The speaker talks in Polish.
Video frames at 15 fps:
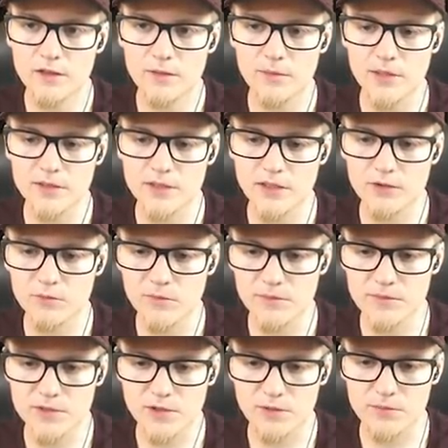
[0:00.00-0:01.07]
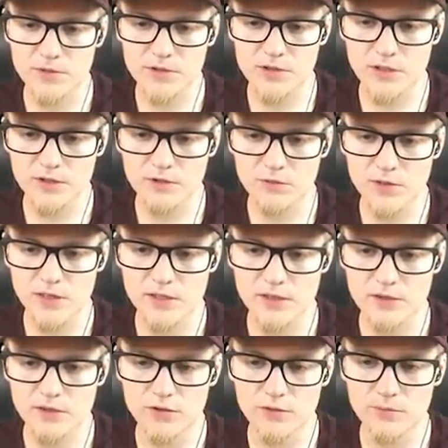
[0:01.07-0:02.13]
Dobra, co ja tu mam zrobić
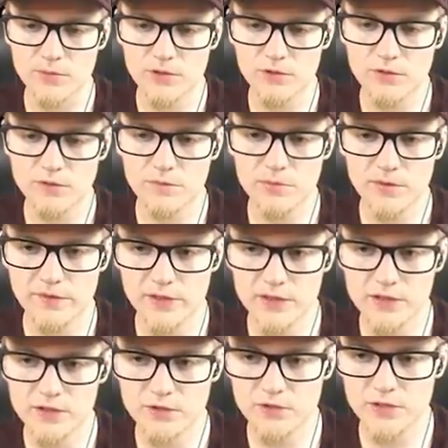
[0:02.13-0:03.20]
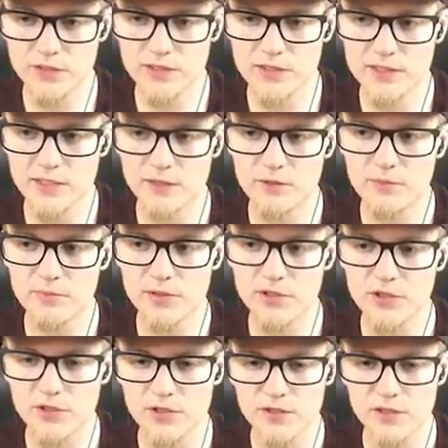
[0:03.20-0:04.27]
aktualnie? To od boku wprowadzić, już jest cały
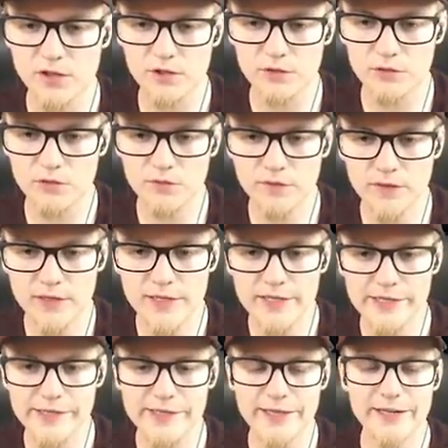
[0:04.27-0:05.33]
prysznic gotów. I